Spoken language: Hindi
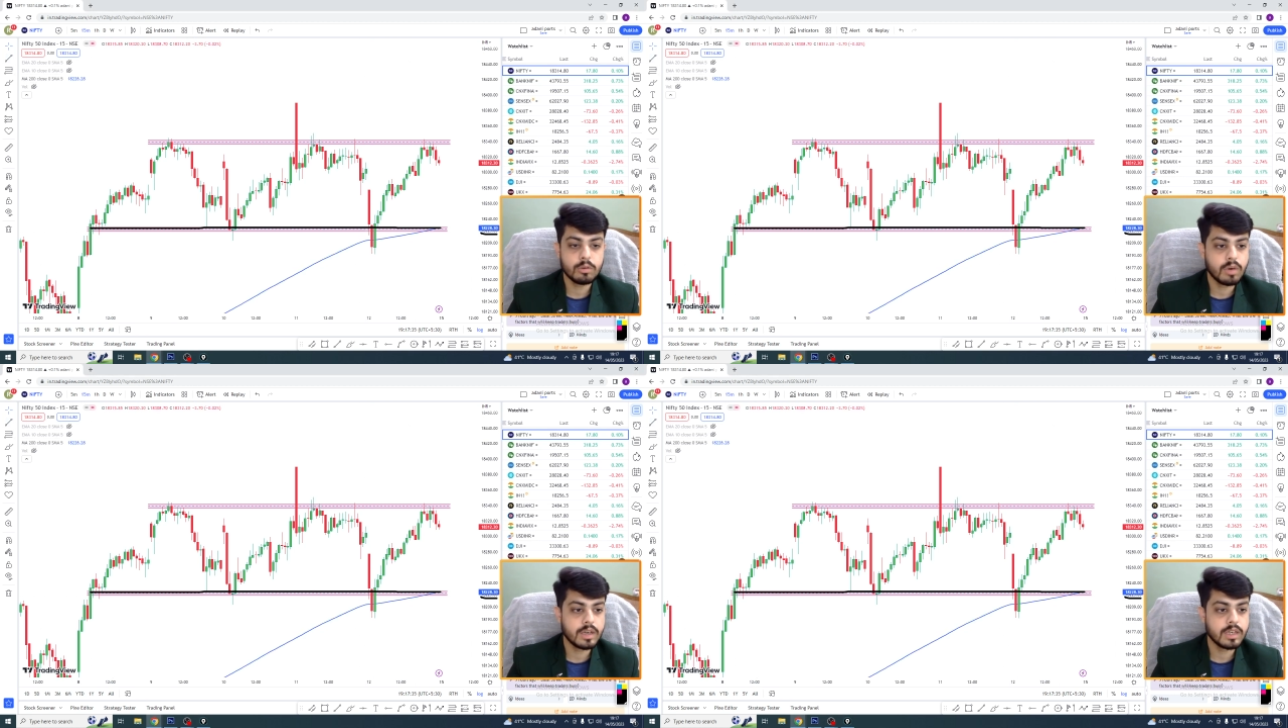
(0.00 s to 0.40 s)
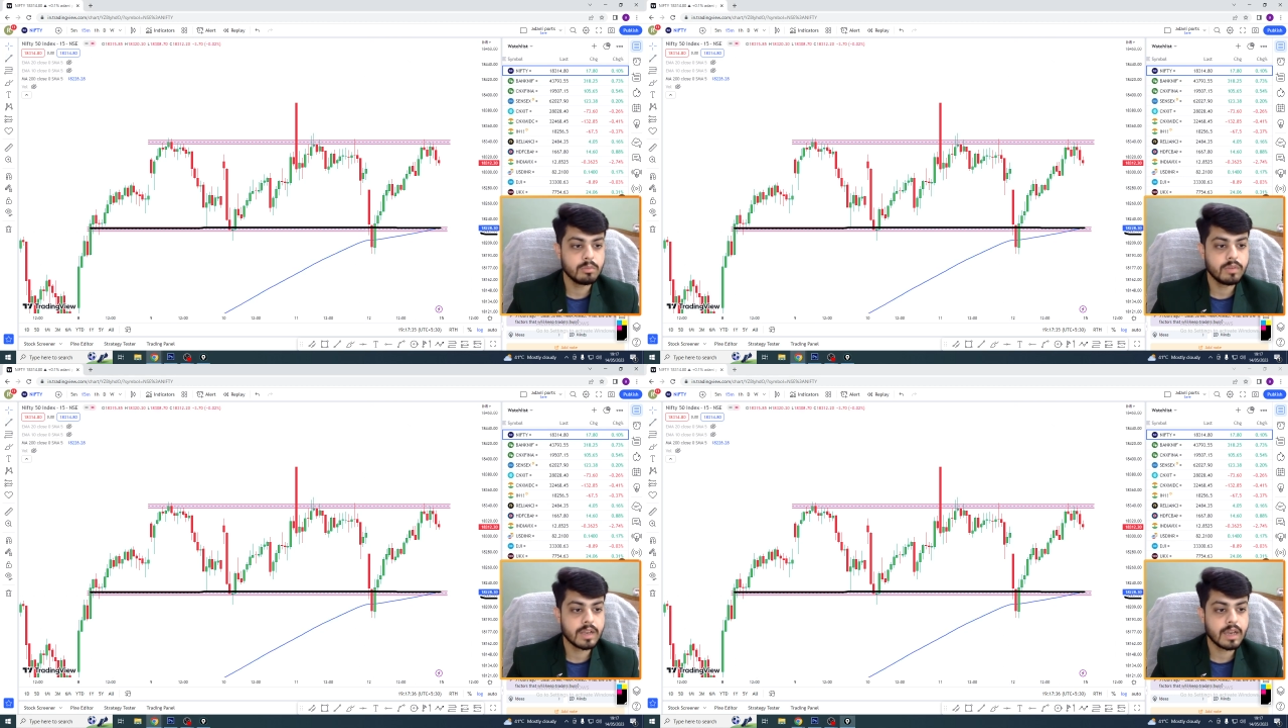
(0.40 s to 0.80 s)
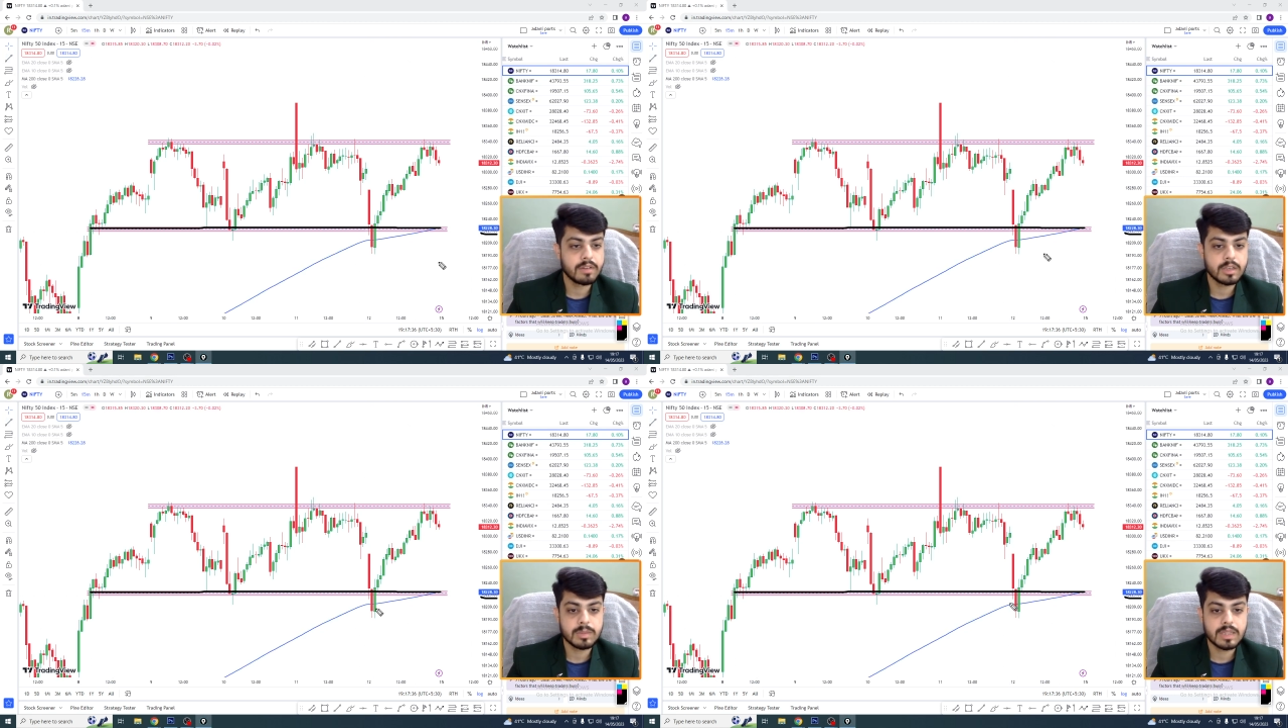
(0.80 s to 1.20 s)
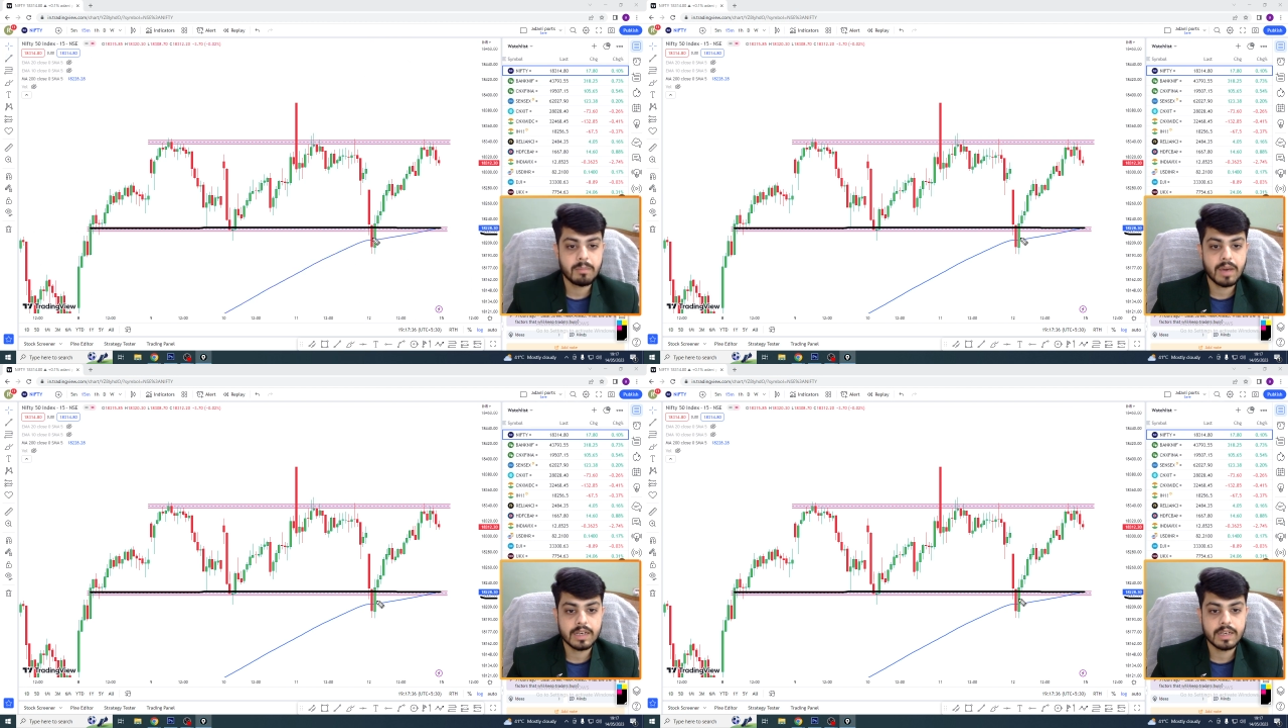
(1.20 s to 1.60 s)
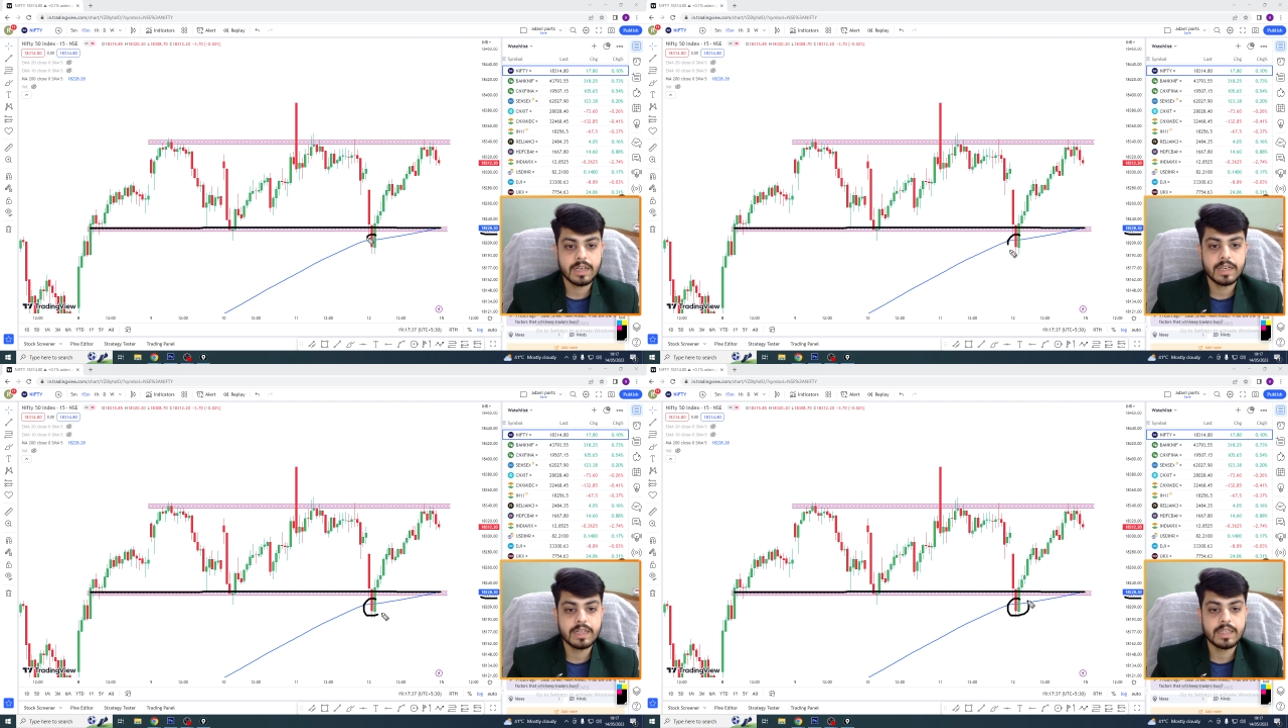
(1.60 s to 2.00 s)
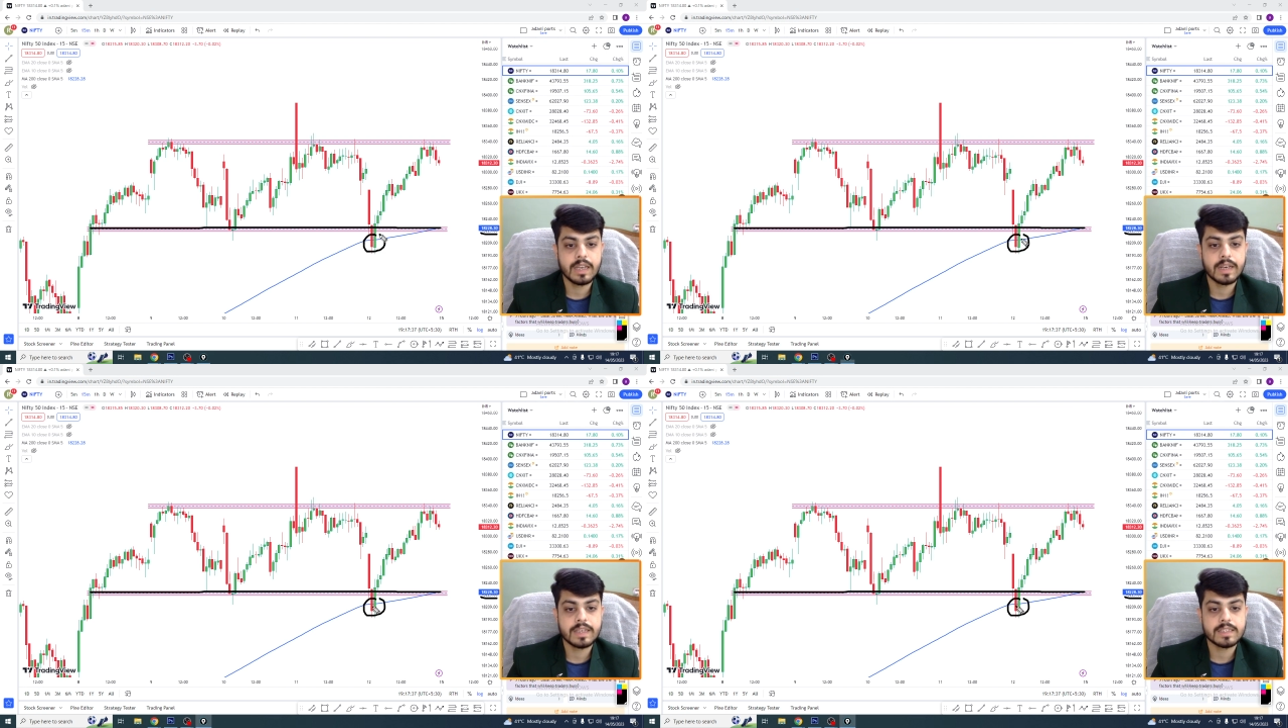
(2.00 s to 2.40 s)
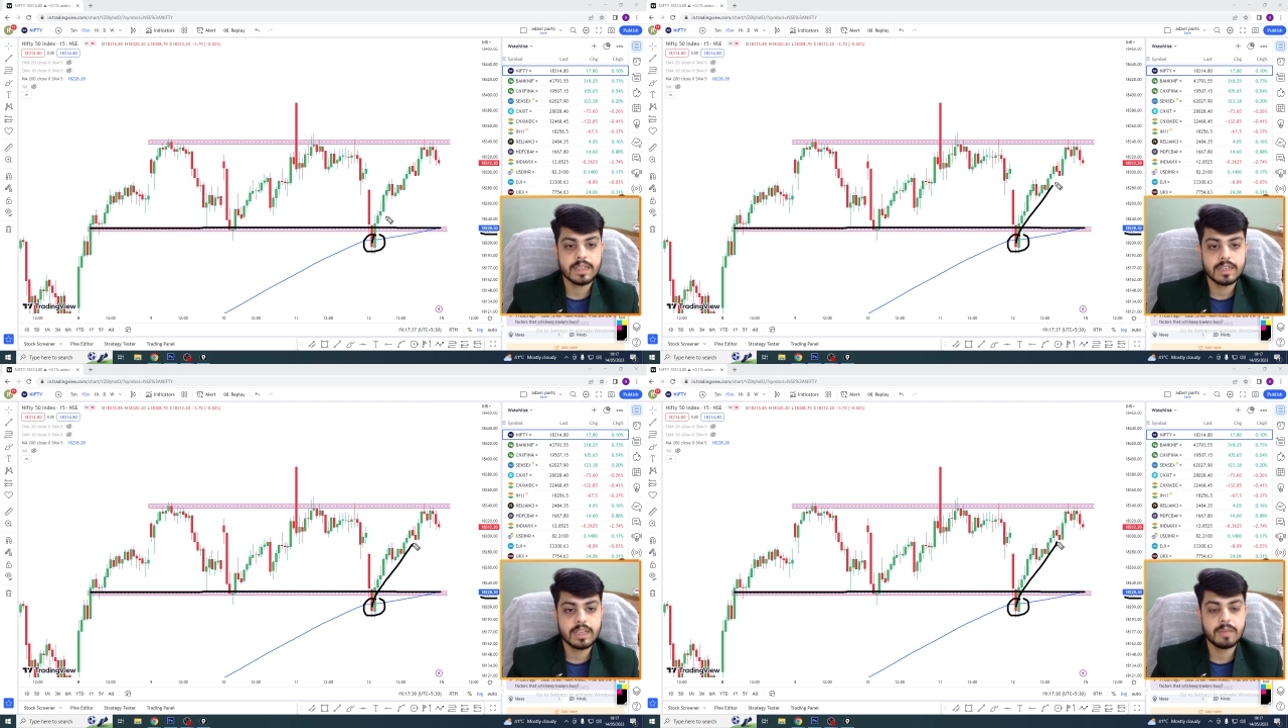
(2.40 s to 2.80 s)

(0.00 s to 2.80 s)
200 मूविंग एवरेज भी था मार्केट ने हिट किया नेक्स्ट कैंडल